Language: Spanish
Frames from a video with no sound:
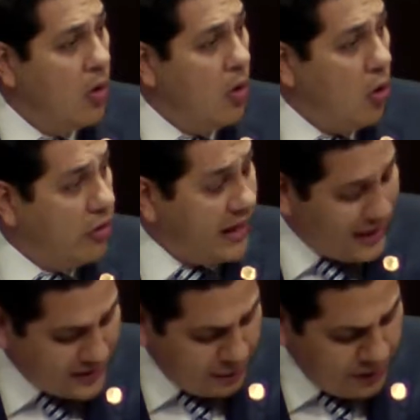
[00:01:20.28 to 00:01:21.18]
o de
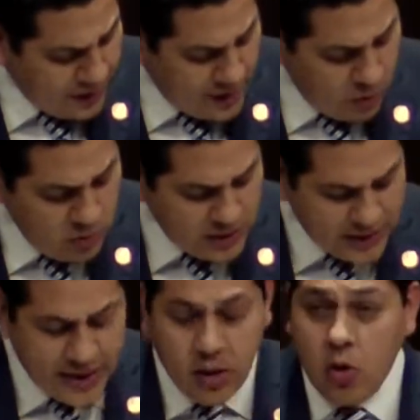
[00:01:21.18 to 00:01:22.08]
recibir
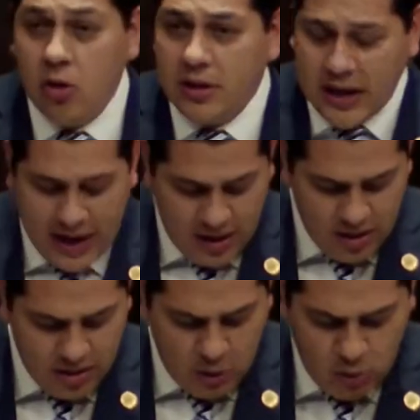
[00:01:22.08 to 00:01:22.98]
denuncias en contra
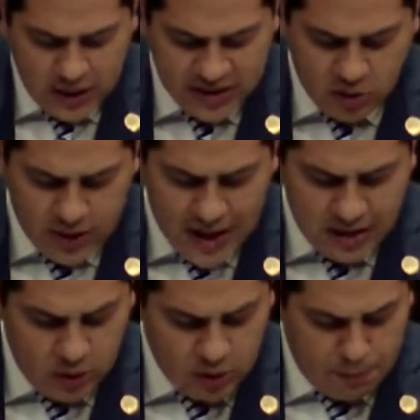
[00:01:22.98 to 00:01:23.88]
de un nacional de
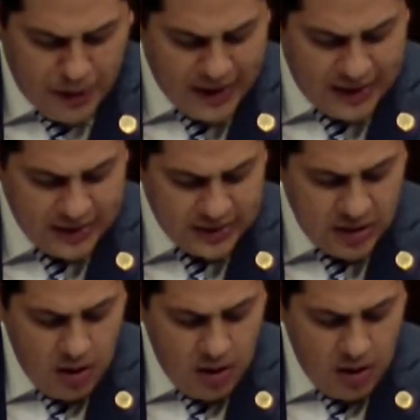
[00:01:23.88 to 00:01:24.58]
otro país